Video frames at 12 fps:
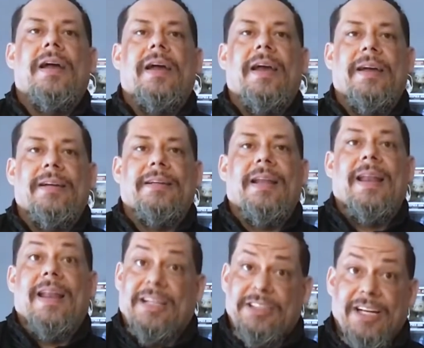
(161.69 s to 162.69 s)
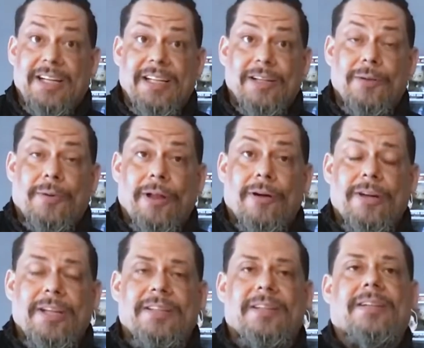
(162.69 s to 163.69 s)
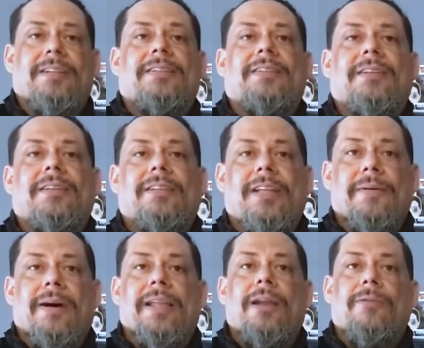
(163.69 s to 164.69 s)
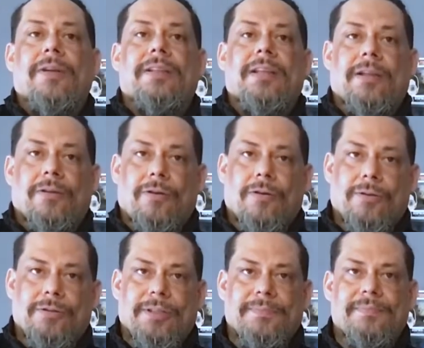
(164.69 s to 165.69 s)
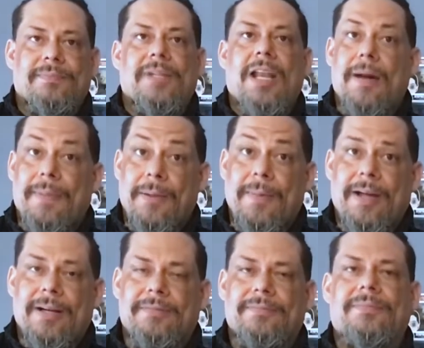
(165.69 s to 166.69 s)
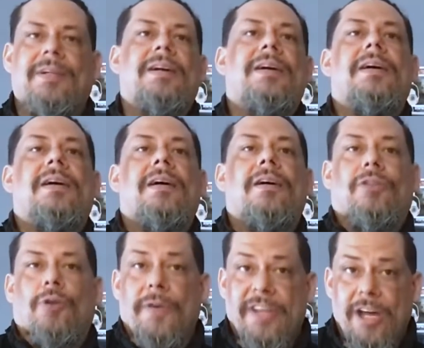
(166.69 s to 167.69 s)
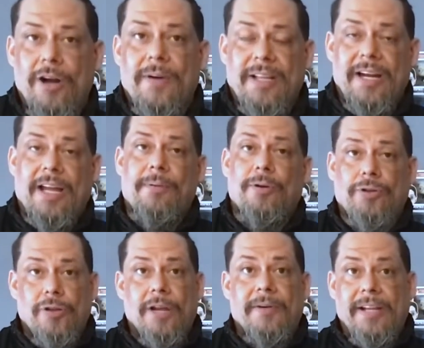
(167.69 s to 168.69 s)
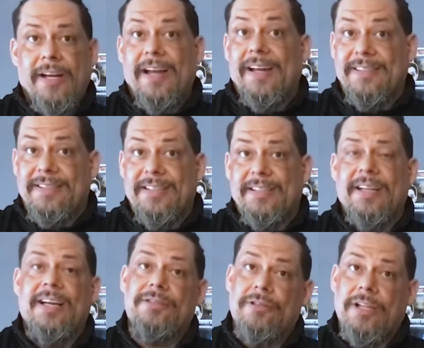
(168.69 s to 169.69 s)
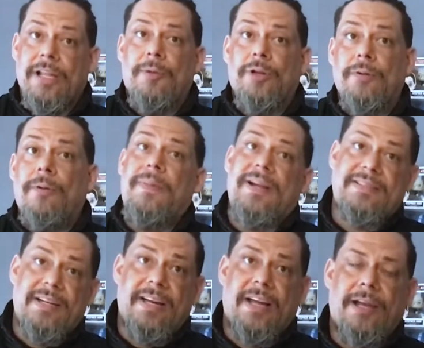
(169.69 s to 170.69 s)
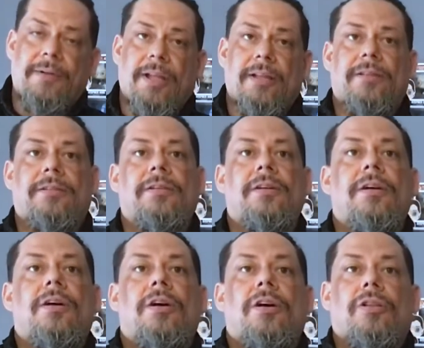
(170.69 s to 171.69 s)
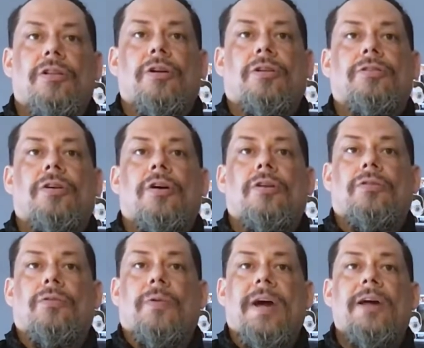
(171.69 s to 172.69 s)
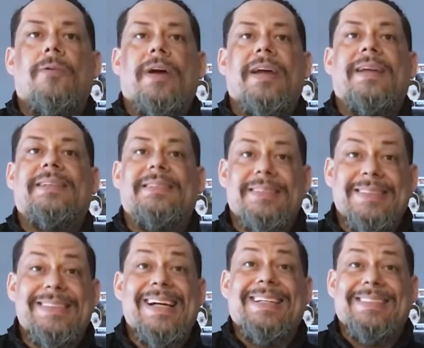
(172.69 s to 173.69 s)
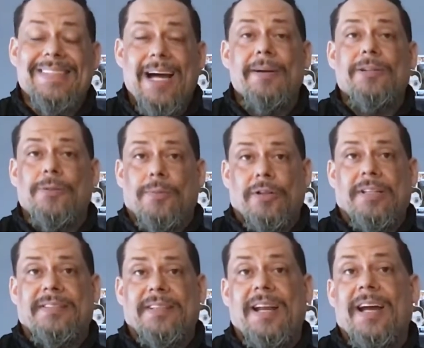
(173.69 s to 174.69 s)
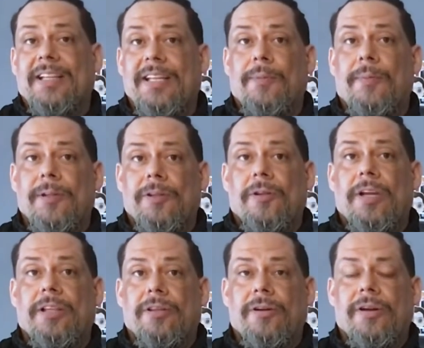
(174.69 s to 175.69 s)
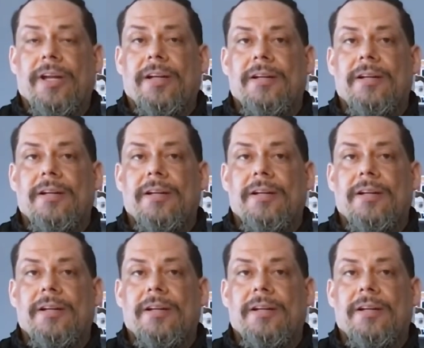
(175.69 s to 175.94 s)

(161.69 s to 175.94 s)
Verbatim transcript: en la chata de tu protagonista, te vas a dar cuenta de dos cosas. La primera, tu villano va a tener que evolucionar y va a tener que crecer. Eso te da motivos para seguir escribiendo. Dos, tu héroe ya sabe su potencial a este momento de la historia.